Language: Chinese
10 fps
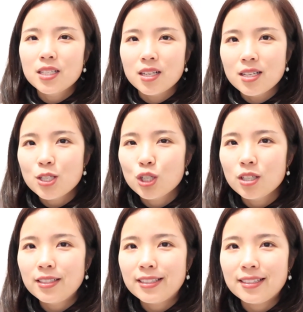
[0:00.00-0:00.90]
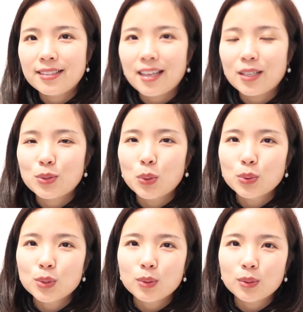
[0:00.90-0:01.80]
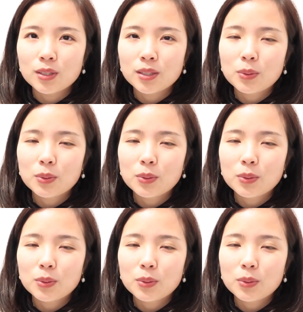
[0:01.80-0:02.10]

人生几载匆匆而